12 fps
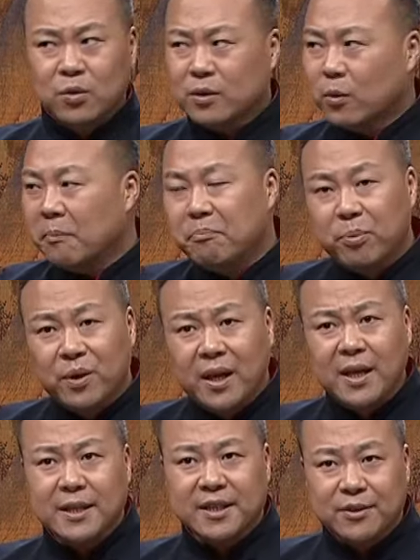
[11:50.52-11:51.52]
对我们不
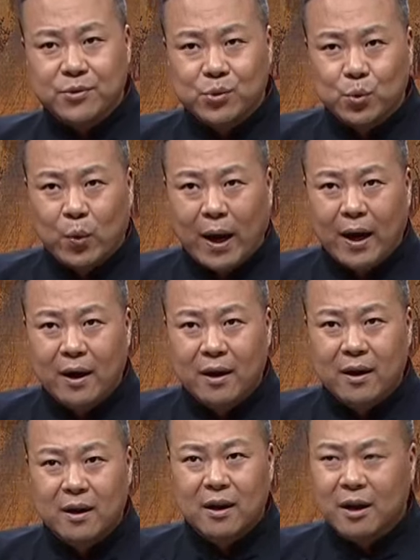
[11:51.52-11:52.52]
利的因素啊，
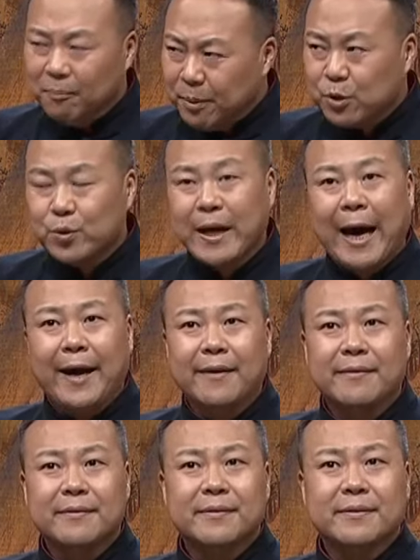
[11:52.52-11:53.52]
必须改。
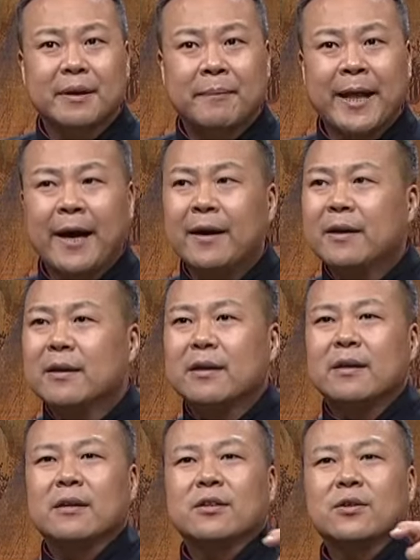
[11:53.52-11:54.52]
怎么呢？
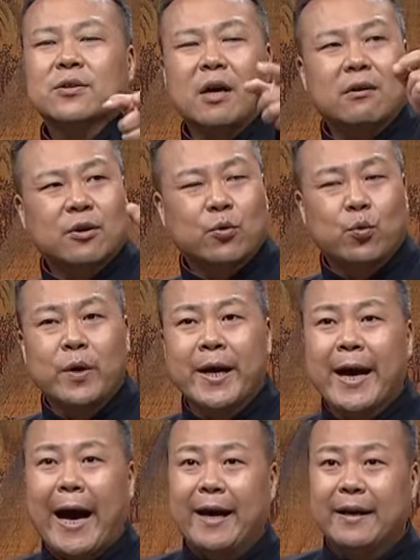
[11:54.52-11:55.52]
就照着胡
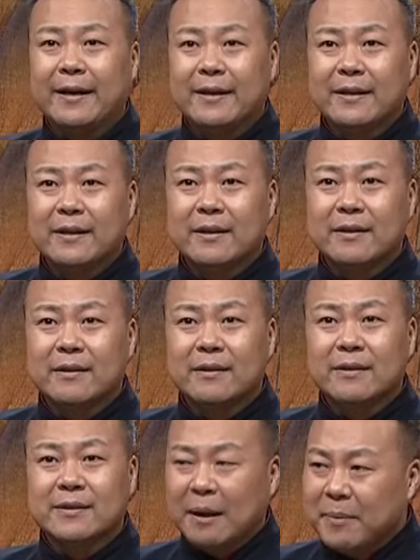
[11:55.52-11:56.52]
人改，
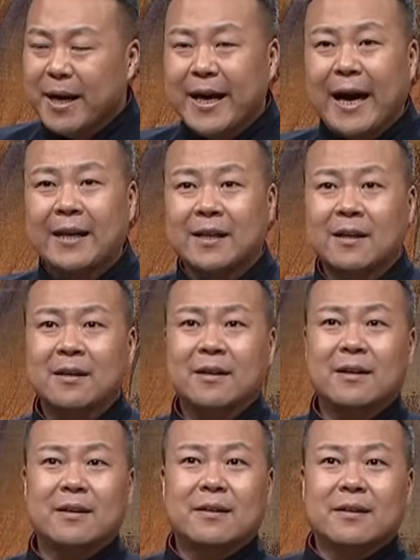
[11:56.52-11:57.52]
咱们也改成
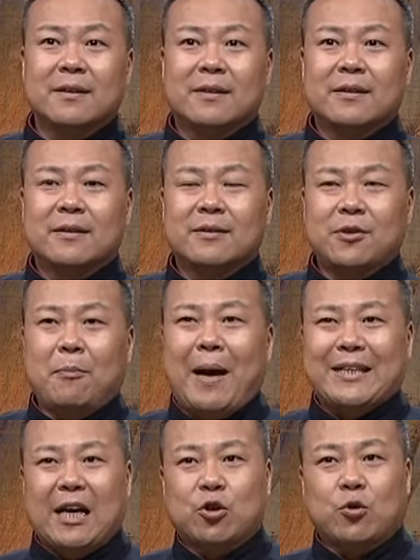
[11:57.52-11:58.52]
小
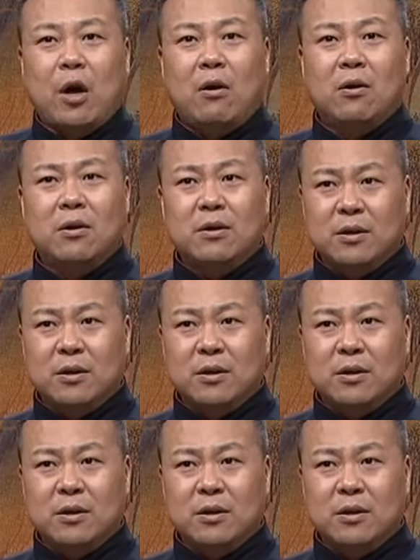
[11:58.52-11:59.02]
马甲收腰、